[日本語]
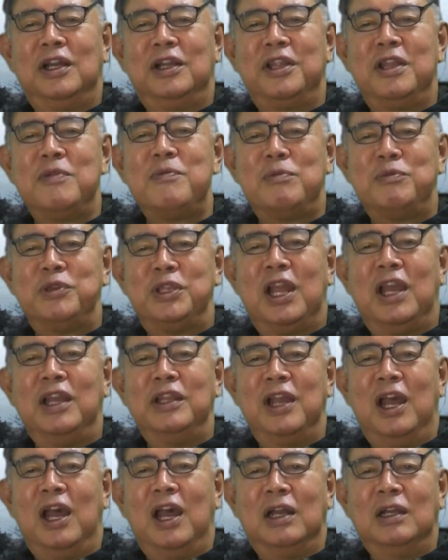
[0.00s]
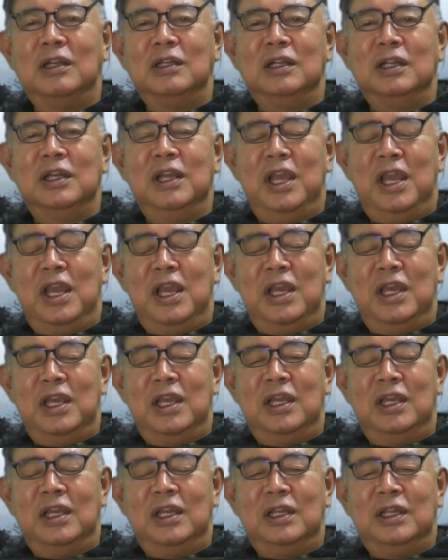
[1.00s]
デマみたいな、
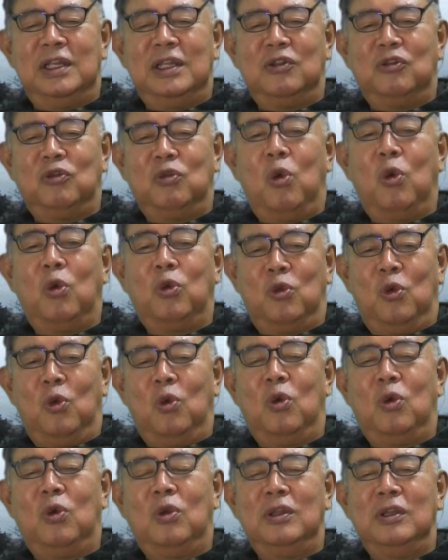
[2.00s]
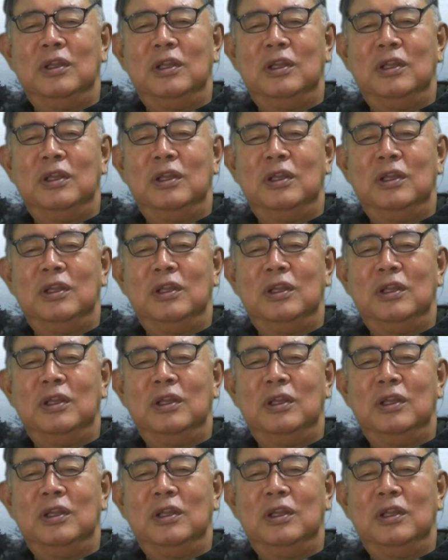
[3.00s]
えー、報道、